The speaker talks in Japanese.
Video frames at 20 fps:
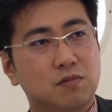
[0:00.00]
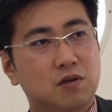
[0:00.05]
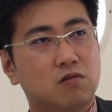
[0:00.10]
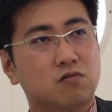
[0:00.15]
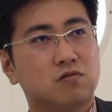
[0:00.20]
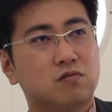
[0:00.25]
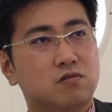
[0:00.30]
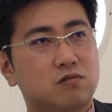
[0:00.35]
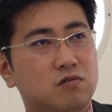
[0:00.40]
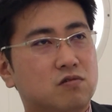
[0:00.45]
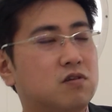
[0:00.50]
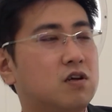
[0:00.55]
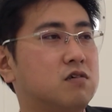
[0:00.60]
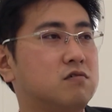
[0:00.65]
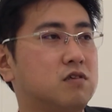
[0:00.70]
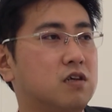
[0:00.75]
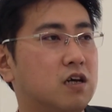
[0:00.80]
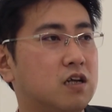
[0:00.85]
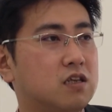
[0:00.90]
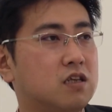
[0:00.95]
まあ、本当に道
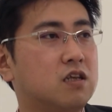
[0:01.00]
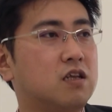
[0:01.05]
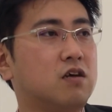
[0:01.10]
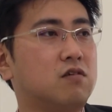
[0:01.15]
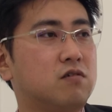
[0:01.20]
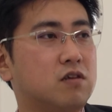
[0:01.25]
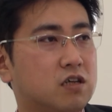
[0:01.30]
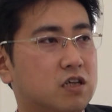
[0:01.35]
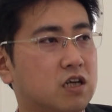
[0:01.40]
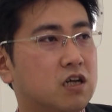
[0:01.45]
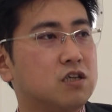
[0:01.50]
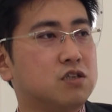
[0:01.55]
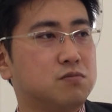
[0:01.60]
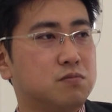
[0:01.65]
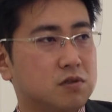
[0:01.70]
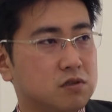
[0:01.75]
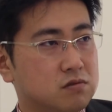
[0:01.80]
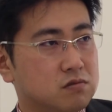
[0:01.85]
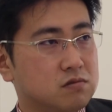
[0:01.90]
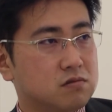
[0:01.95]
楽でやってたような気がし
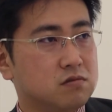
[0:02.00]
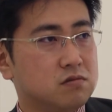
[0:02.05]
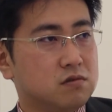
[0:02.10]
ます、